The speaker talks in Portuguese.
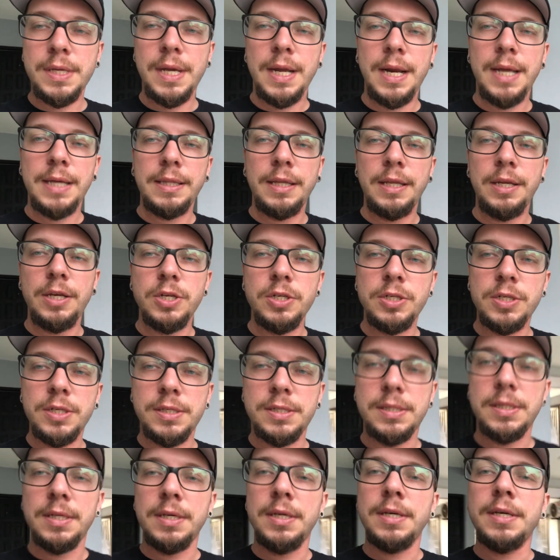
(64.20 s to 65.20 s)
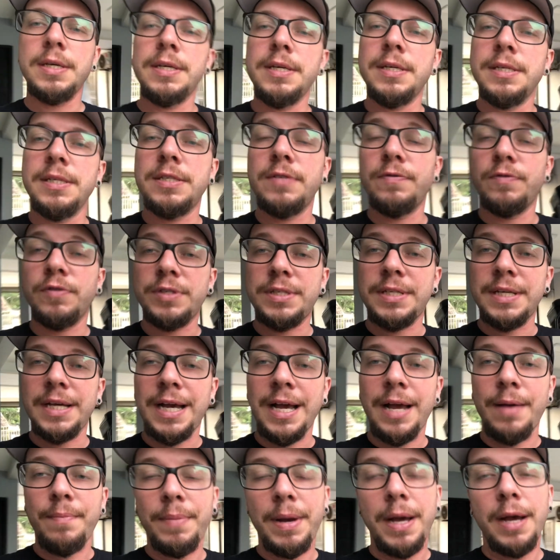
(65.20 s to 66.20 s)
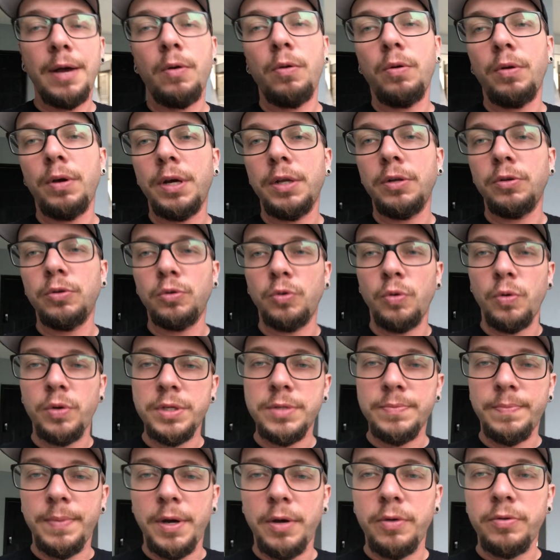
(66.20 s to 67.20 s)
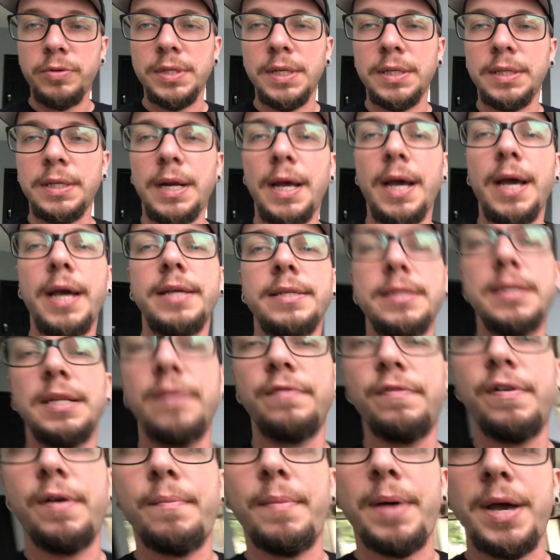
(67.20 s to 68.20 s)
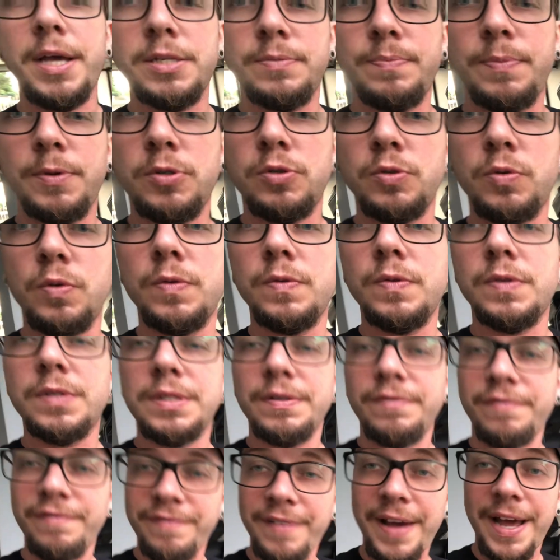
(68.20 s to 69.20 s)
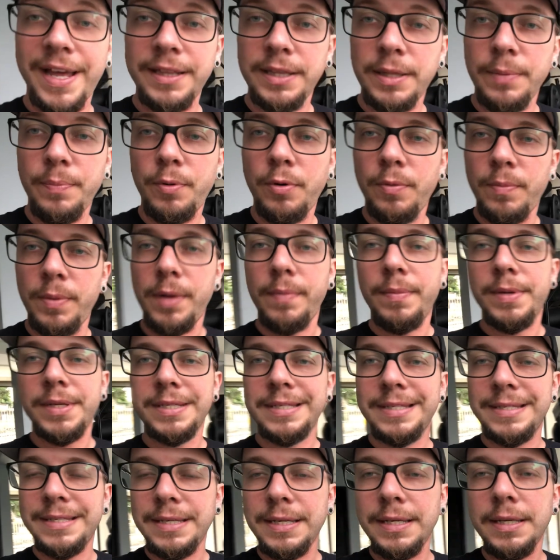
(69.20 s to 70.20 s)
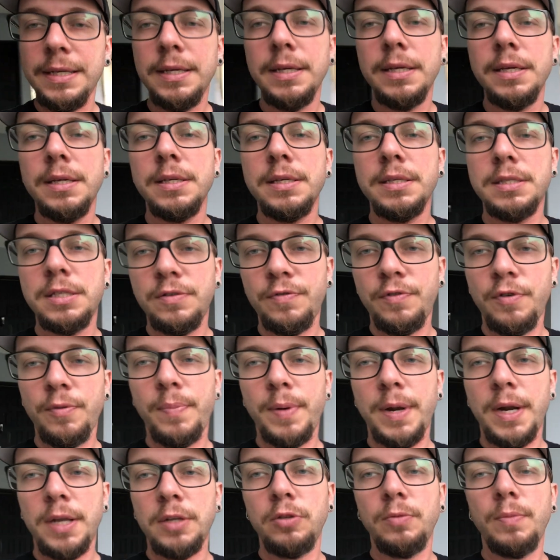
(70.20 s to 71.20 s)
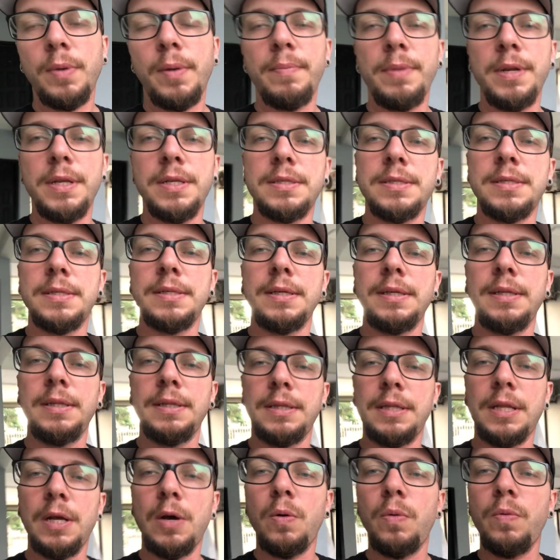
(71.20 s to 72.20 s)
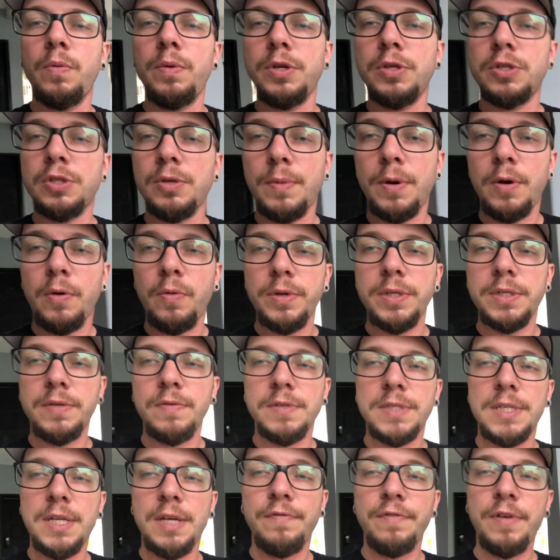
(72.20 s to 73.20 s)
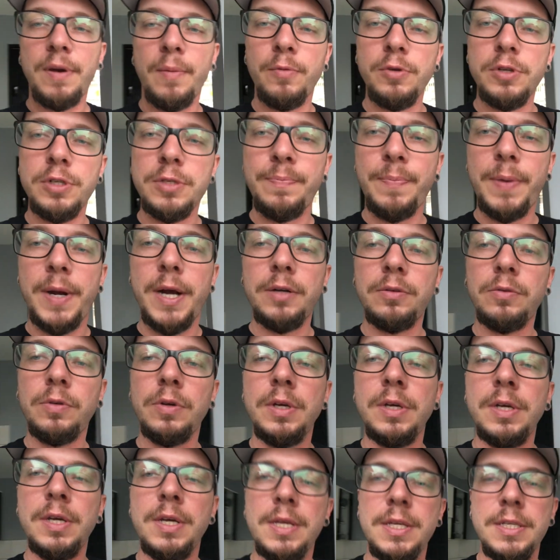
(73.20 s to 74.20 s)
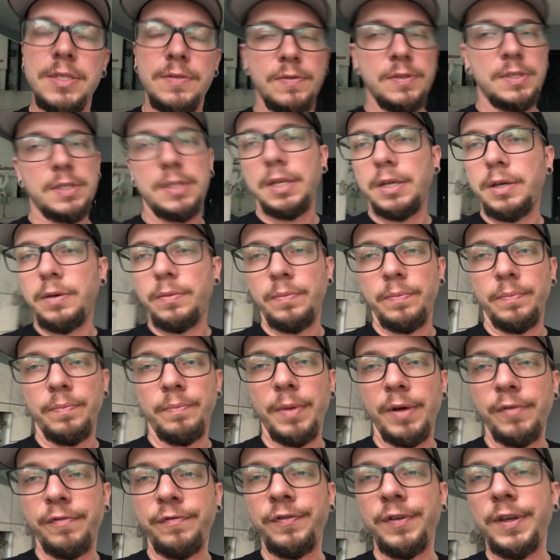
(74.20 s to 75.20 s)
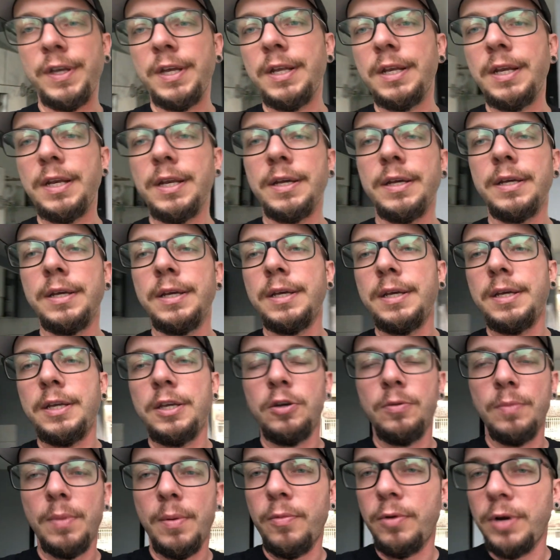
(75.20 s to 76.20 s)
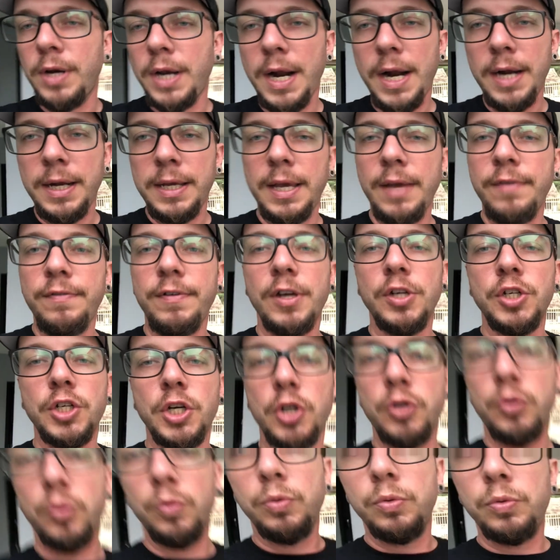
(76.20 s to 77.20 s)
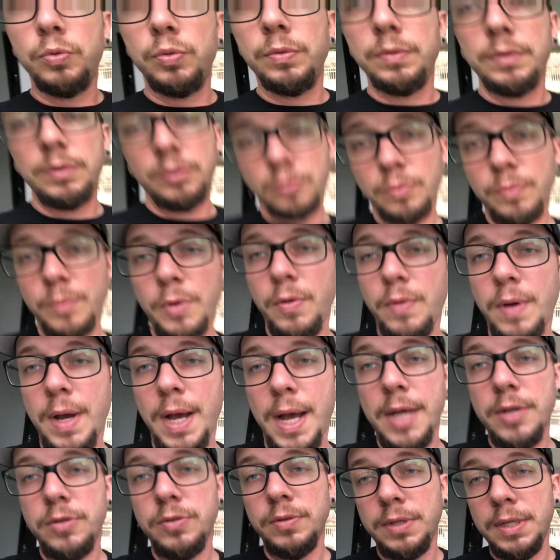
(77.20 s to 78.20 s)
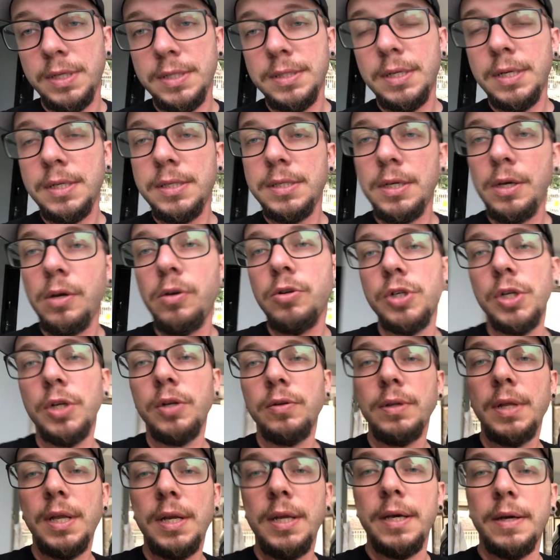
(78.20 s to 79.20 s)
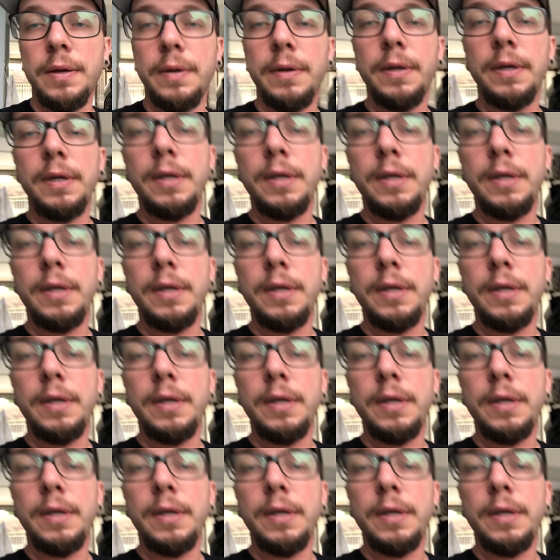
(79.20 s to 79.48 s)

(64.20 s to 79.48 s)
características, se você acabar colocando dois bancos atrás, levar mais pessoas, você vai ter problema sim se for parado numa blitz. Então, isso é uma coisa que você tem que ficar muito esperto. Se você tem uma filha e uma mulher que quer viajar junto, no meu caso desse triciclo, já não daria.